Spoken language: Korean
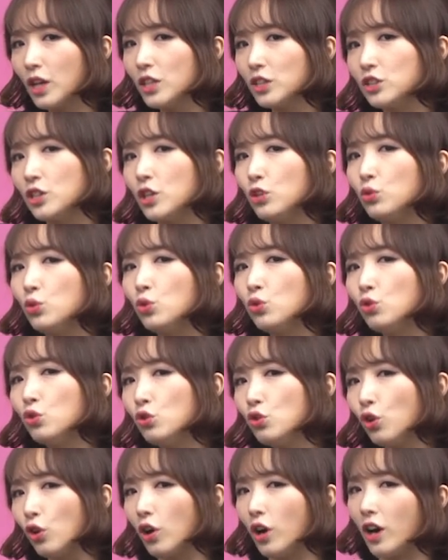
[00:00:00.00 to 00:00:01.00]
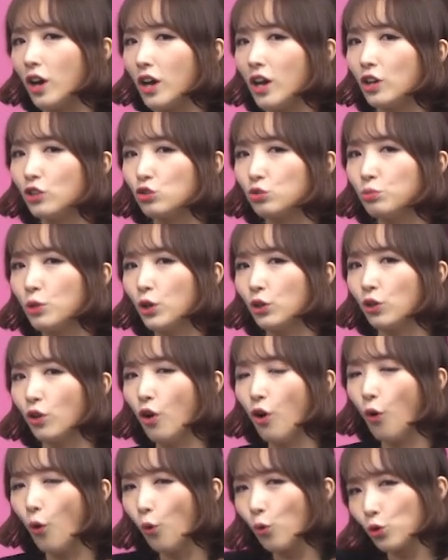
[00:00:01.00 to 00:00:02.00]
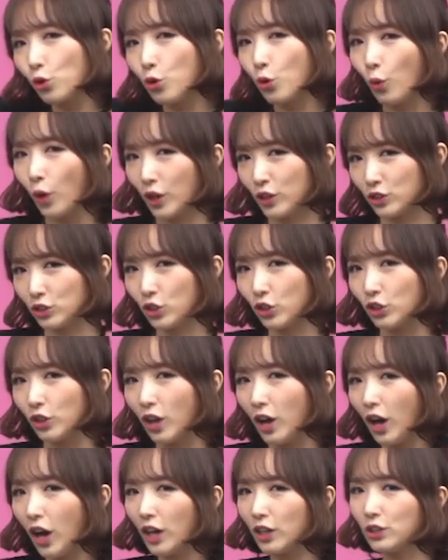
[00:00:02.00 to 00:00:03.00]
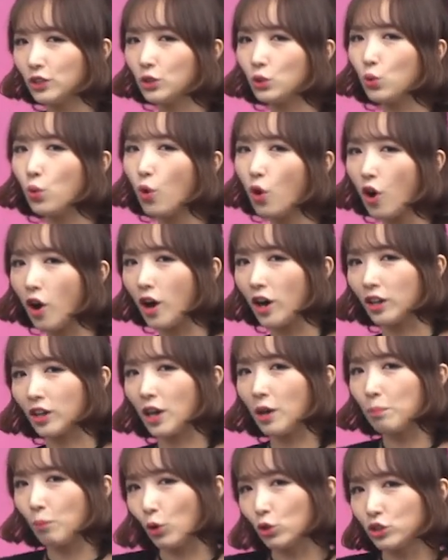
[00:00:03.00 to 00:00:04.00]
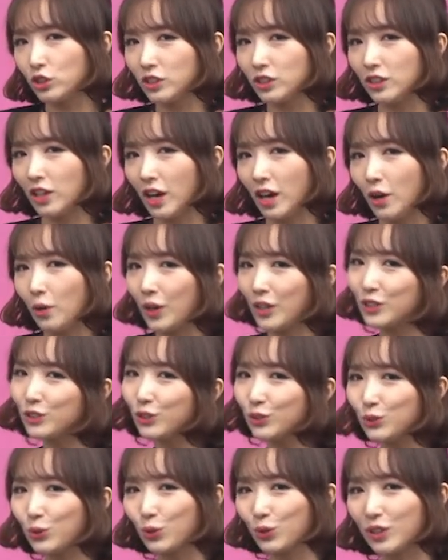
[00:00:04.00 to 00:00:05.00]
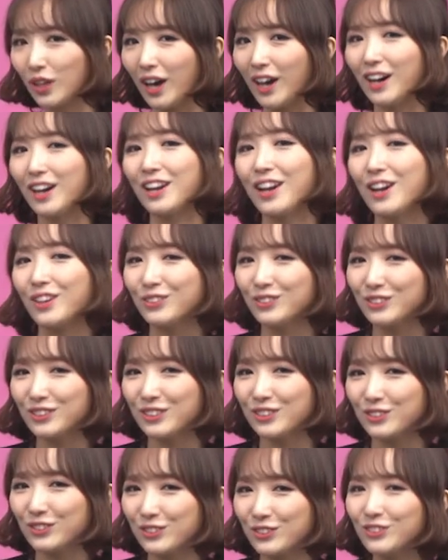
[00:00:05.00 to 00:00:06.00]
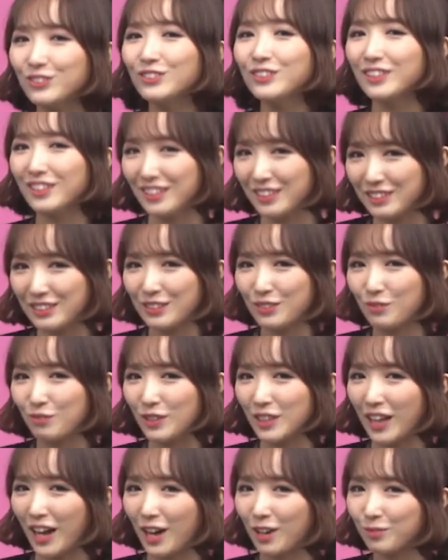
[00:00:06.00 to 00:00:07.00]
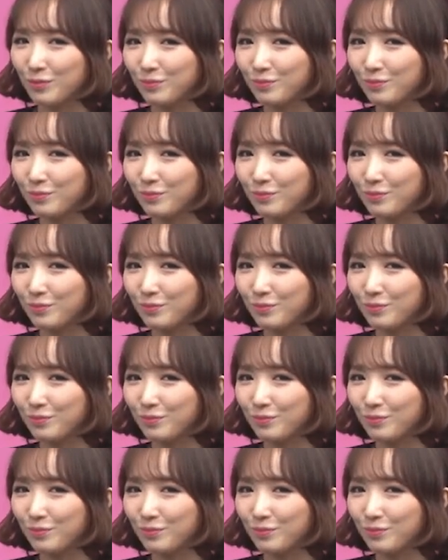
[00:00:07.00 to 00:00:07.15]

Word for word: C'est du lourd 해주면 오 이거 완전 하드코어하게 멋지다, 완전 좋다 라고 쓸 수 있습니다.